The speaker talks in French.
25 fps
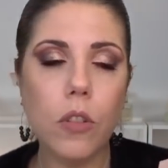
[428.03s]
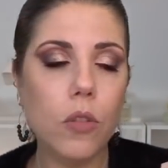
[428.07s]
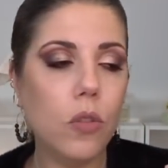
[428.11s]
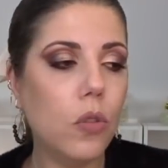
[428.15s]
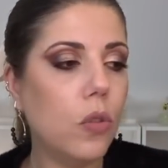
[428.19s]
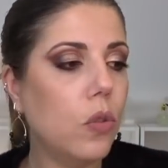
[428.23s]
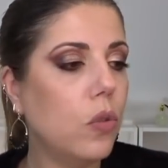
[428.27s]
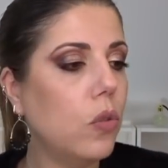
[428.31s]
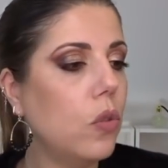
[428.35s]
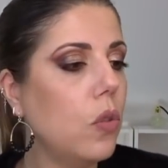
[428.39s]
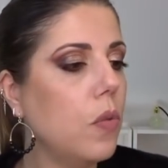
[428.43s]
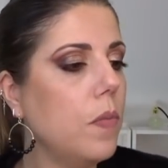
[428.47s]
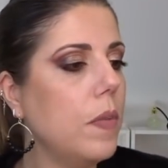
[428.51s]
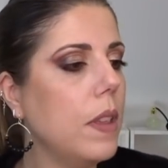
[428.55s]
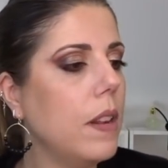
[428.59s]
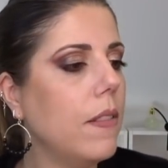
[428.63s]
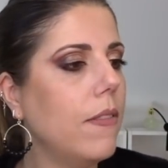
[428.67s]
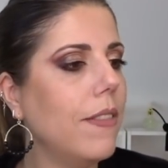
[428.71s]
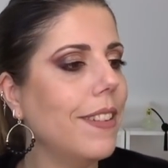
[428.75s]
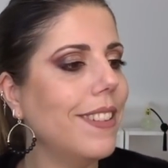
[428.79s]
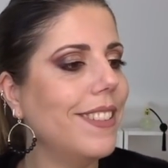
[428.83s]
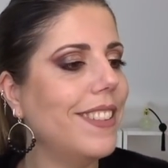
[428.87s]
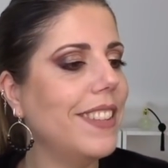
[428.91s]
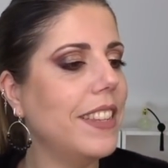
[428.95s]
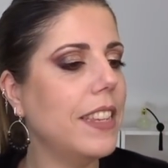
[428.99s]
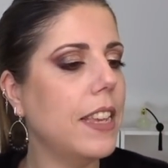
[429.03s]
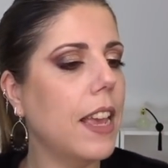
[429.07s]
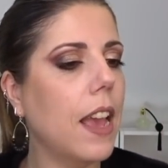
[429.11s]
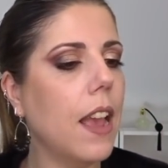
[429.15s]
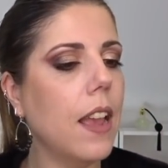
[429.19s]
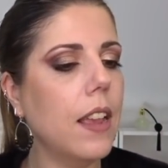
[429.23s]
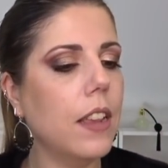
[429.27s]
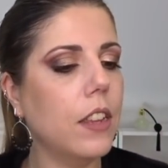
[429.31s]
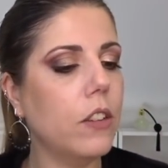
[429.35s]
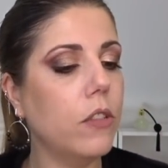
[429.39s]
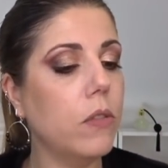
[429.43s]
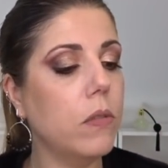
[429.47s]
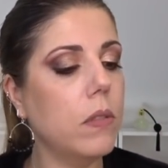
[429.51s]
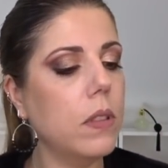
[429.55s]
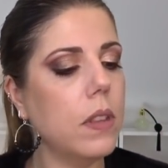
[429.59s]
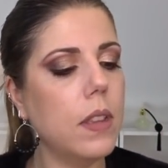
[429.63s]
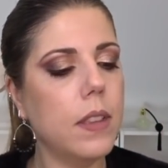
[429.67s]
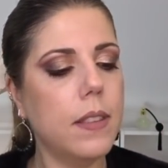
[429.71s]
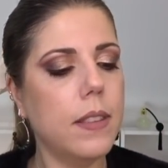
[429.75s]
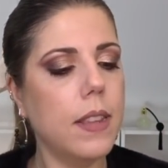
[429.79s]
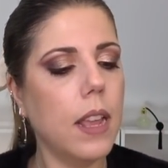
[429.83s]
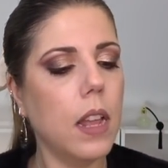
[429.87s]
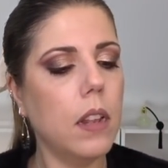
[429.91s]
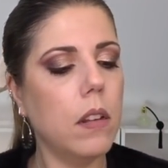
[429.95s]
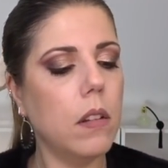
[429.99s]
de 2021 et je lui
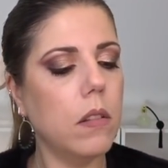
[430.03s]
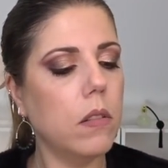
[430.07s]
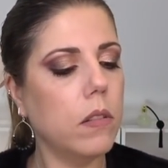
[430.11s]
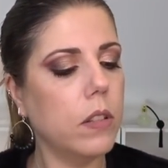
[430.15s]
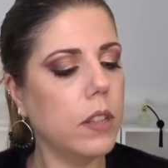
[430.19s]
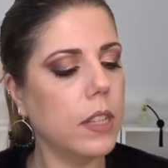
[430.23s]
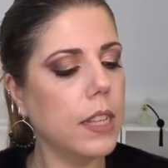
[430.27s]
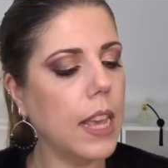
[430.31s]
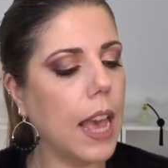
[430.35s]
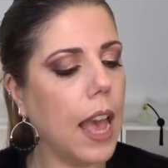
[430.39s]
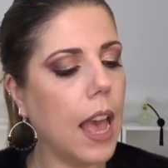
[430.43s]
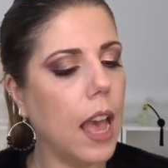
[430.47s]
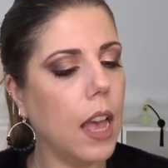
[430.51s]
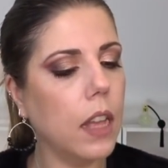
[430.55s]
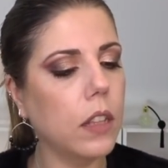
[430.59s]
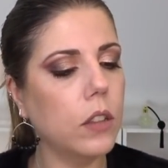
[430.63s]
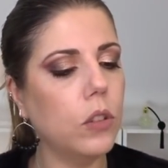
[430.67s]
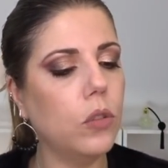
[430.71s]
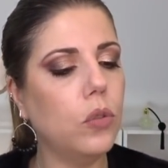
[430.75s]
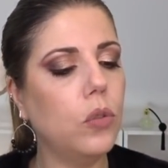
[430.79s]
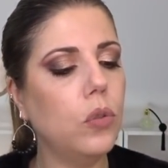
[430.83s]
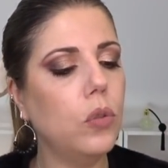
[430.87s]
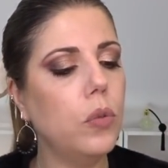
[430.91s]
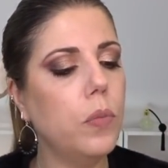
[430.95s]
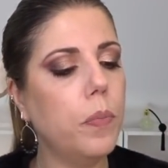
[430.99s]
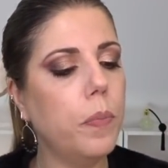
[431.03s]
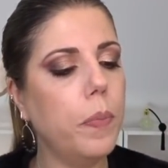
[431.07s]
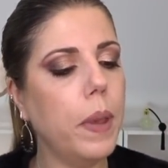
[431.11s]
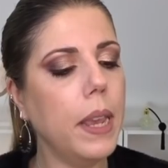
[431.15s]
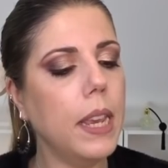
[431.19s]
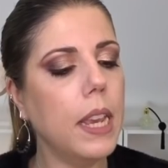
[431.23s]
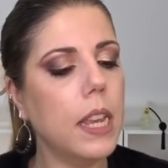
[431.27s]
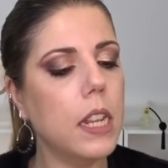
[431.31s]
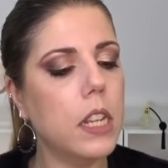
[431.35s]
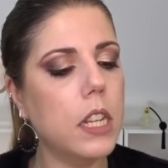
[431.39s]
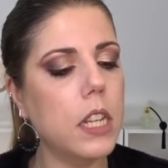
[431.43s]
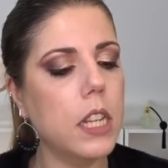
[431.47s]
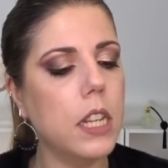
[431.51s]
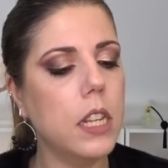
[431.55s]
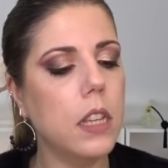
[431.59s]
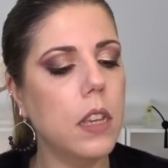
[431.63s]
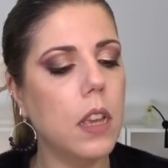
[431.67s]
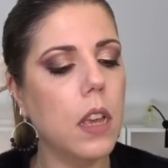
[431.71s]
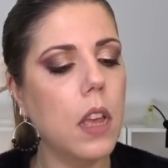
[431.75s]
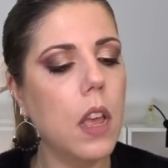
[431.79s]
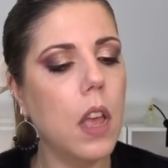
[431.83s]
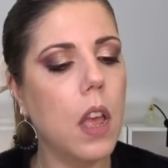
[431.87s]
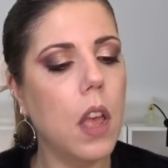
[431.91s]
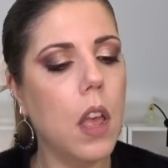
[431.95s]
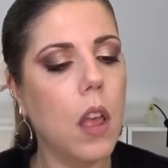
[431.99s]
décerne l'Oscar du packaging